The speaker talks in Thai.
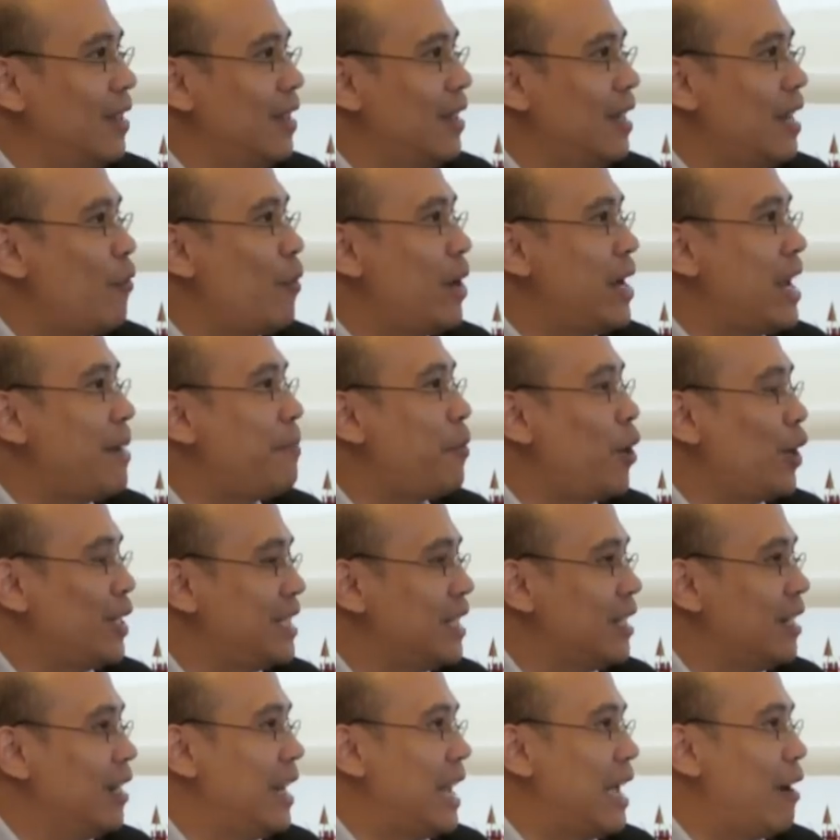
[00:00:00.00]
แล้ววันนั้นพอ
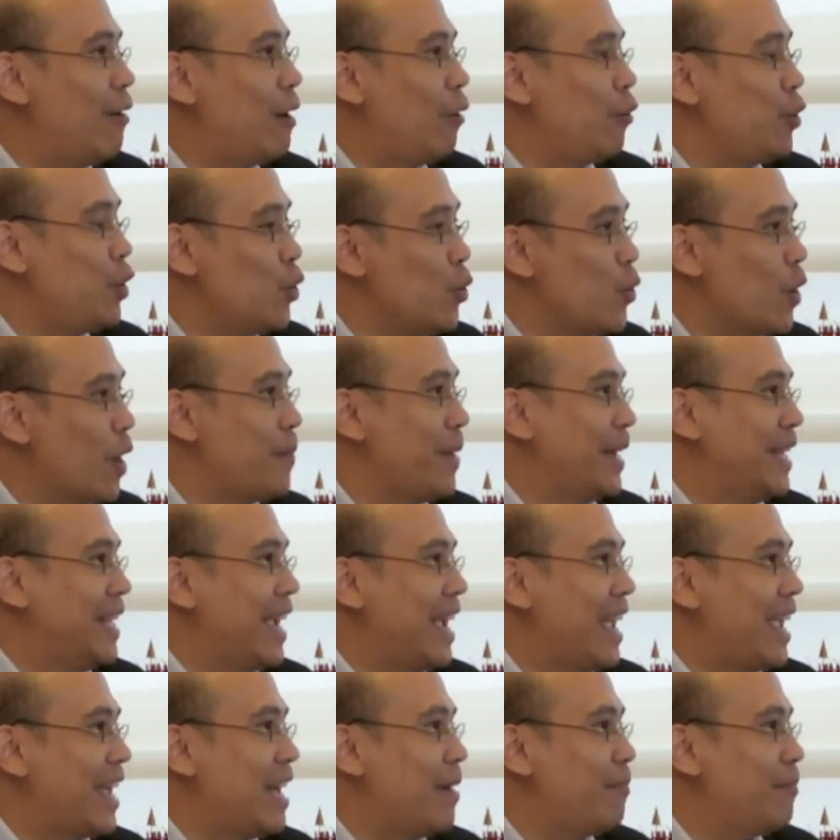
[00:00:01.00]
เจอแล้วเราอยู่กับมัน
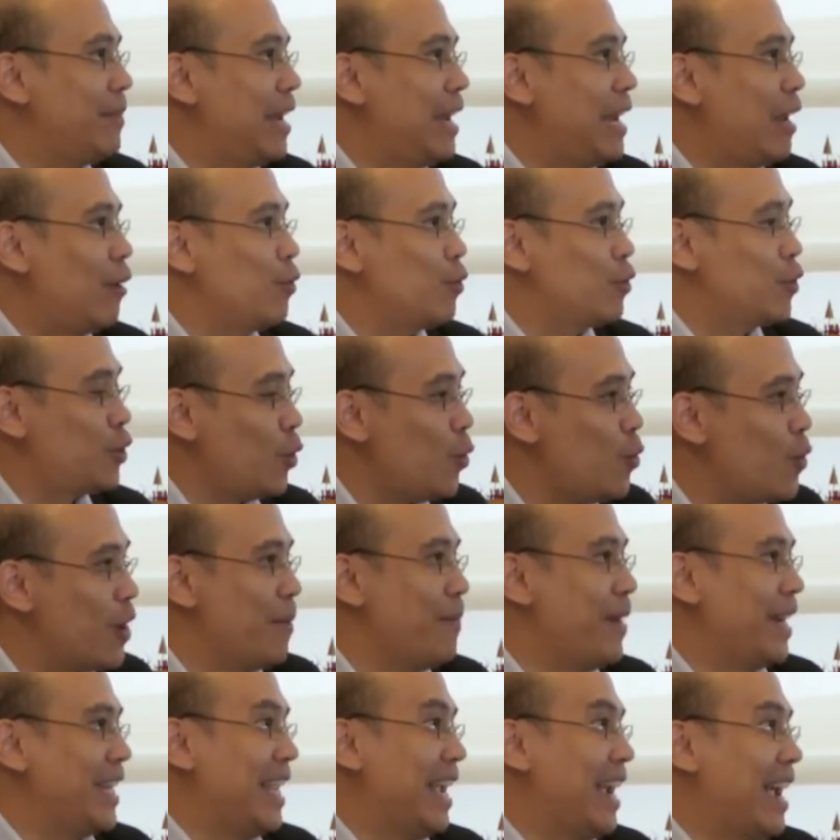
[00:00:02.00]
ยังไงครับ แล้วเราสู้
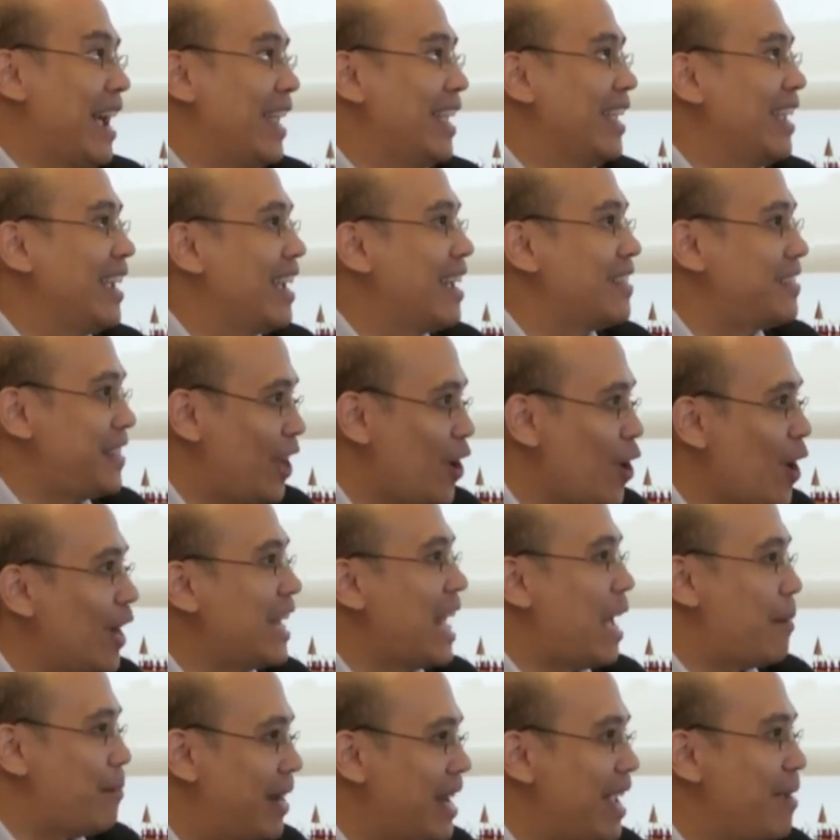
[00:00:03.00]
กับมันยังไง กสิกร
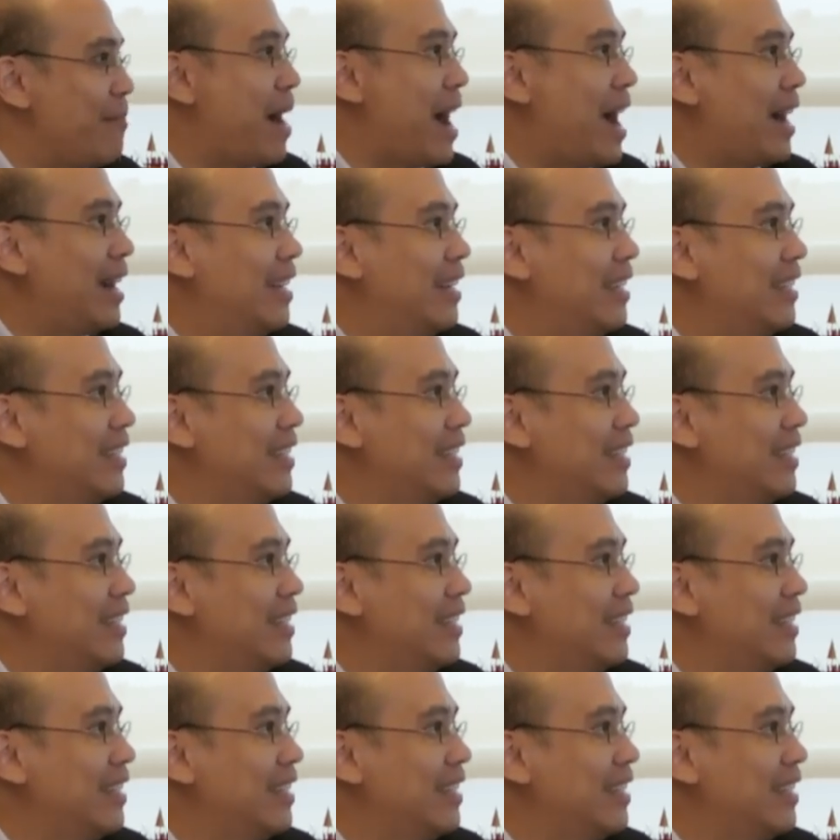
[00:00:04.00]
ทำอะไรบ้าง